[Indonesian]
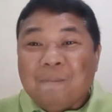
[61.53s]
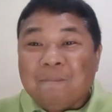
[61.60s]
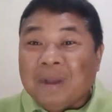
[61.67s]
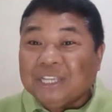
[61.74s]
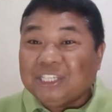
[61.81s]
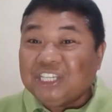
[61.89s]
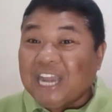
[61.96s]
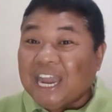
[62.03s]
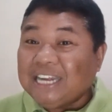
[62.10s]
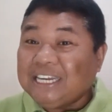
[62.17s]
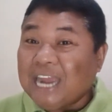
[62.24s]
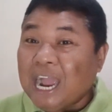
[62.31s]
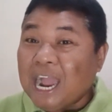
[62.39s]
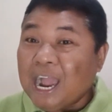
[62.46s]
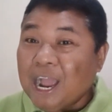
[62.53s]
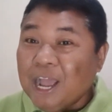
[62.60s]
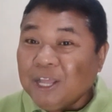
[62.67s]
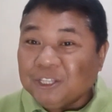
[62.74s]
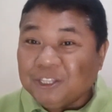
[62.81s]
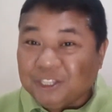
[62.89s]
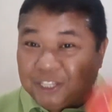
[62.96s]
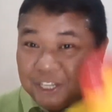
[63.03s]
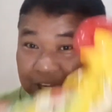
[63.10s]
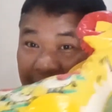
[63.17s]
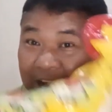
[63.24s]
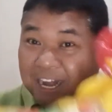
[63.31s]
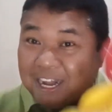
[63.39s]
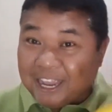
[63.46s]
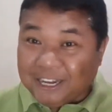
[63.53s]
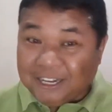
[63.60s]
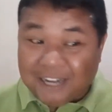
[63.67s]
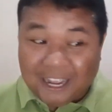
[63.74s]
masih ada ternak lain